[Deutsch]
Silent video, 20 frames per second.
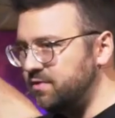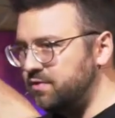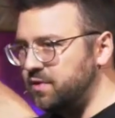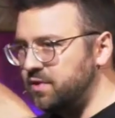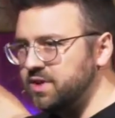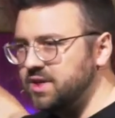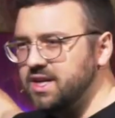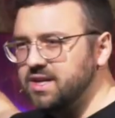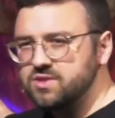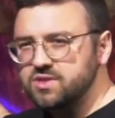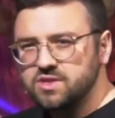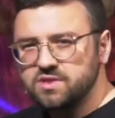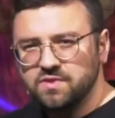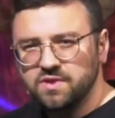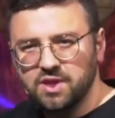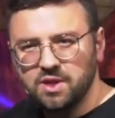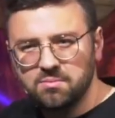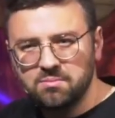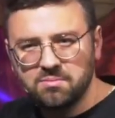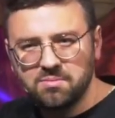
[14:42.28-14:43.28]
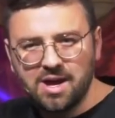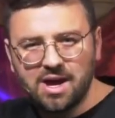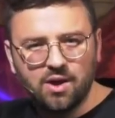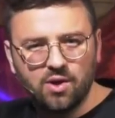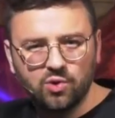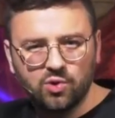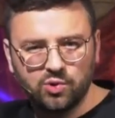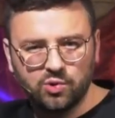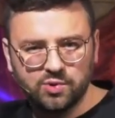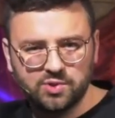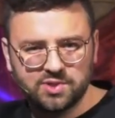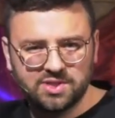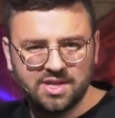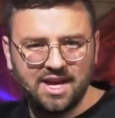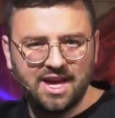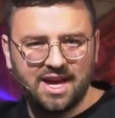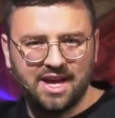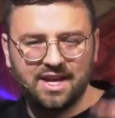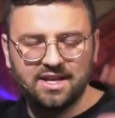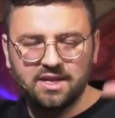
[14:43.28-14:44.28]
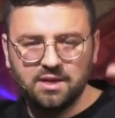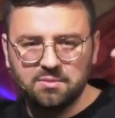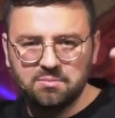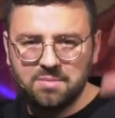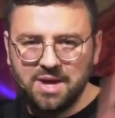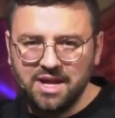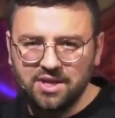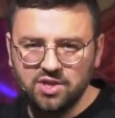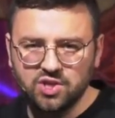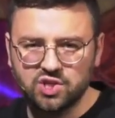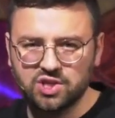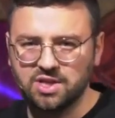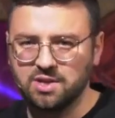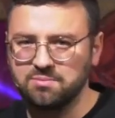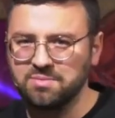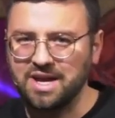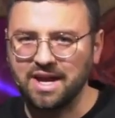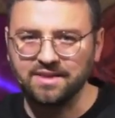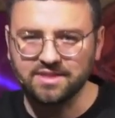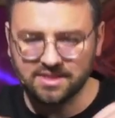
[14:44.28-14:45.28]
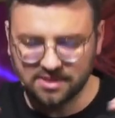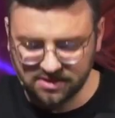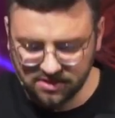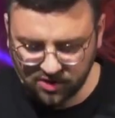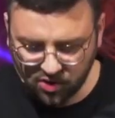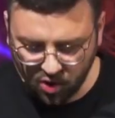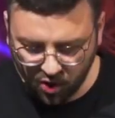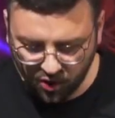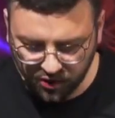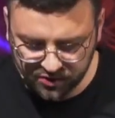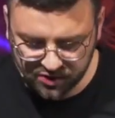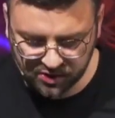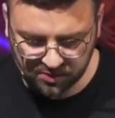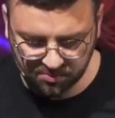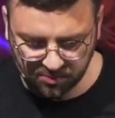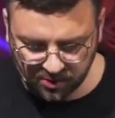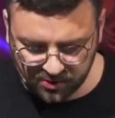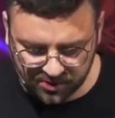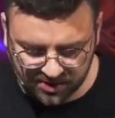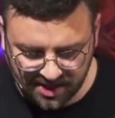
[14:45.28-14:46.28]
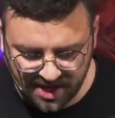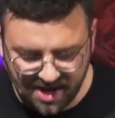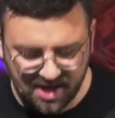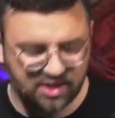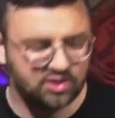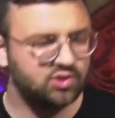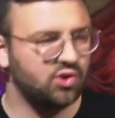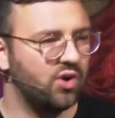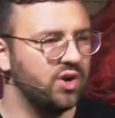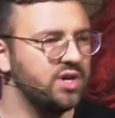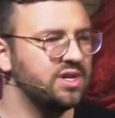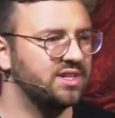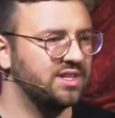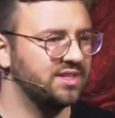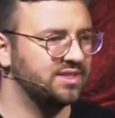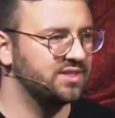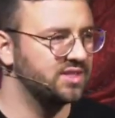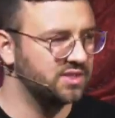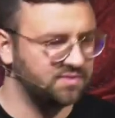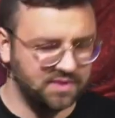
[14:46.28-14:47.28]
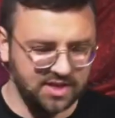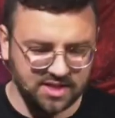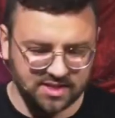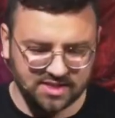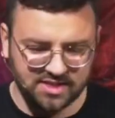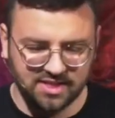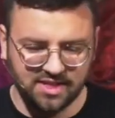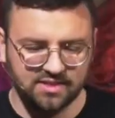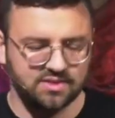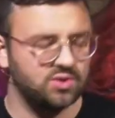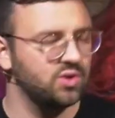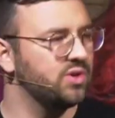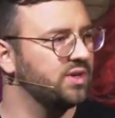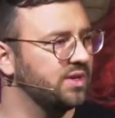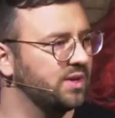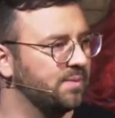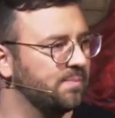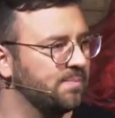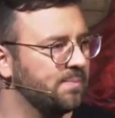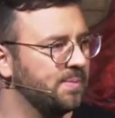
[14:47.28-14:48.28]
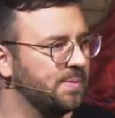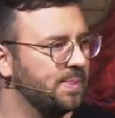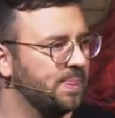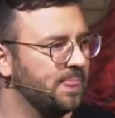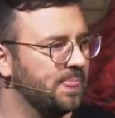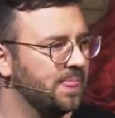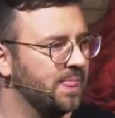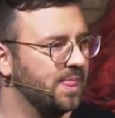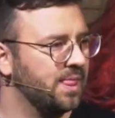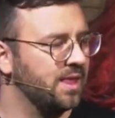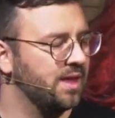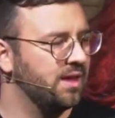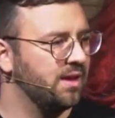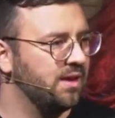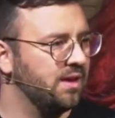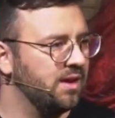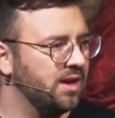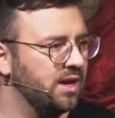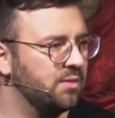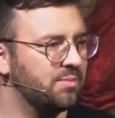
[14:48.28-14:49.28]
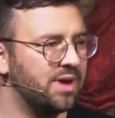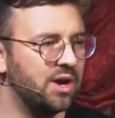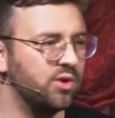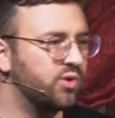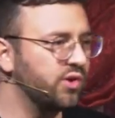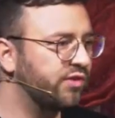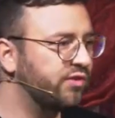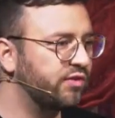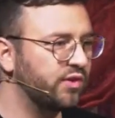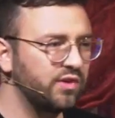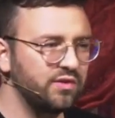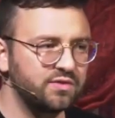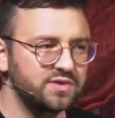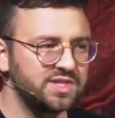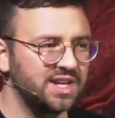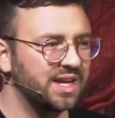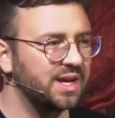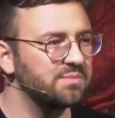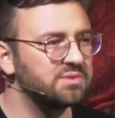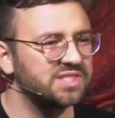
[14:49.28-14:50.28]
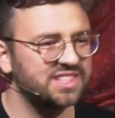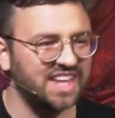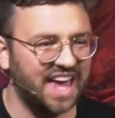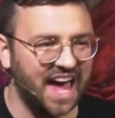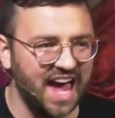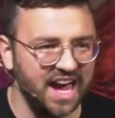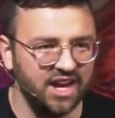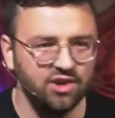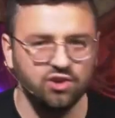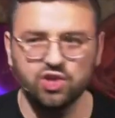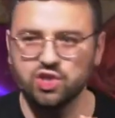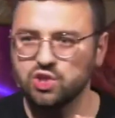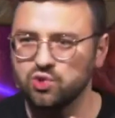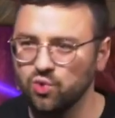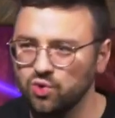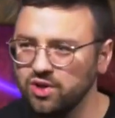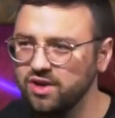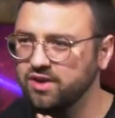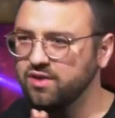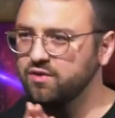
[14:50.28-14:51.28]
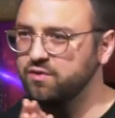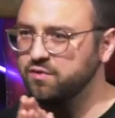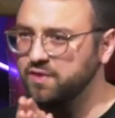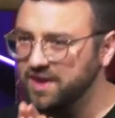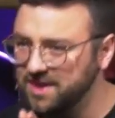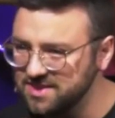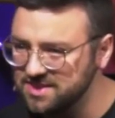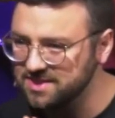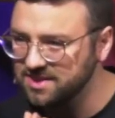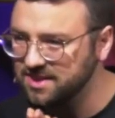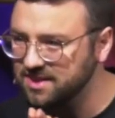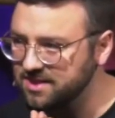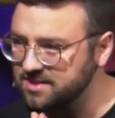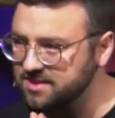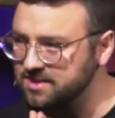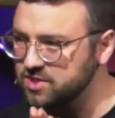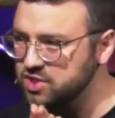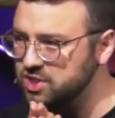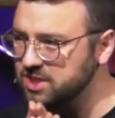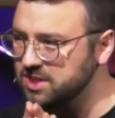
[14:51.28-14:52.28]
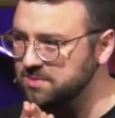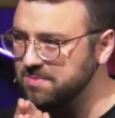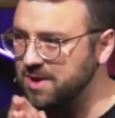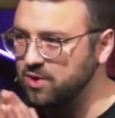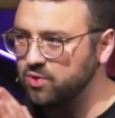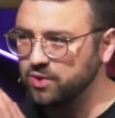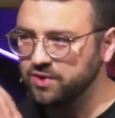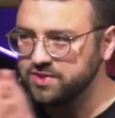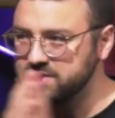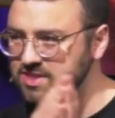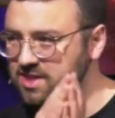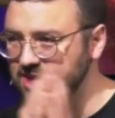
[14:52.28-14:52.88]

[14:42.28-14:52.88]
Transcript: von Jesus wird in Markus an den Menschen, im ganzen Kosmos deutlich, das Wesen der Sünde. In Markus 15, da gibt es drei Stunden Finsternis. Das ist nicht mal kurz